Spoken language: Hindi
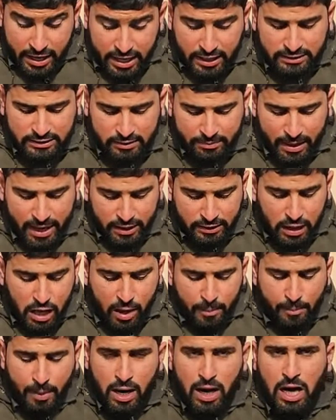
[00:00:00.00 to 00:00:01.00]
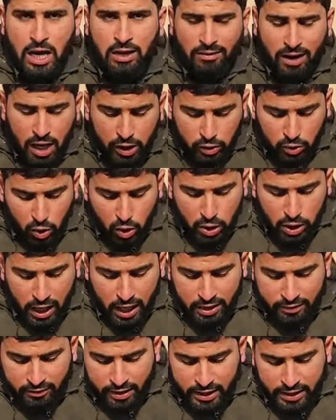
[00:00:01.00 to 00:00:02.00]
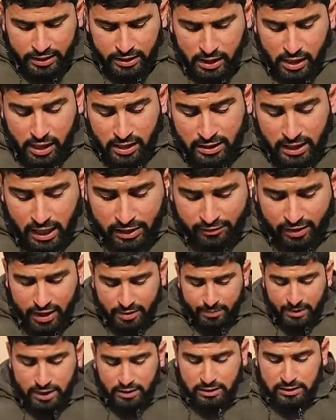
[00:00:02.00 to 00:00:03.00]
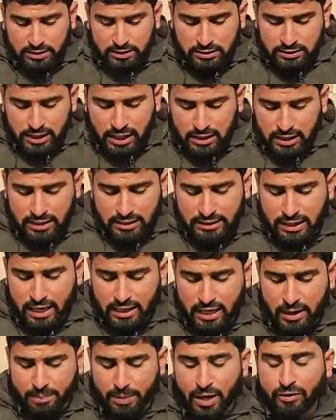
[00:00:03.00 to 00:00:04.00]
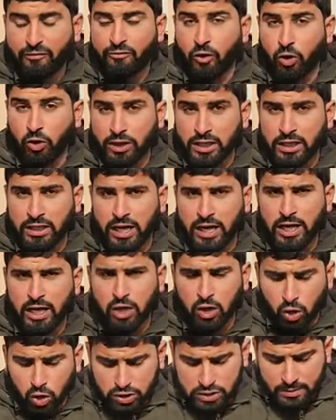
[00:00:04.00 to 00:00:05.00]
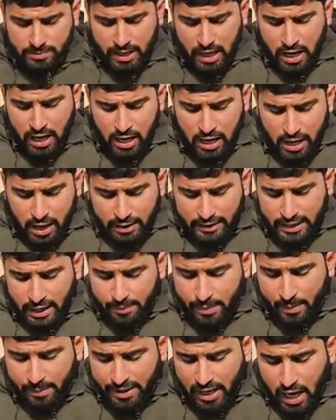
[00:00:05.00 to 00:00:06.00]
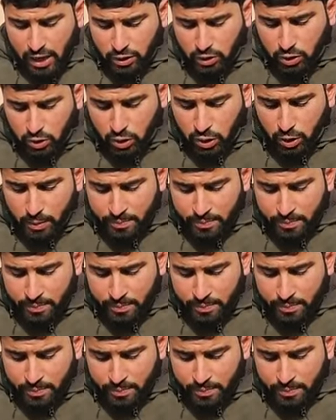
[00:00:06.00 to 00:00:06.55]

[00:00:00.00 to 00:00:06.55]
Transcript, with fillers: एक दिन बाद मंगलवार को कार्रवाई कार्रवाई में खलल डालने पर 49 लोकसभा के मेम्बरान को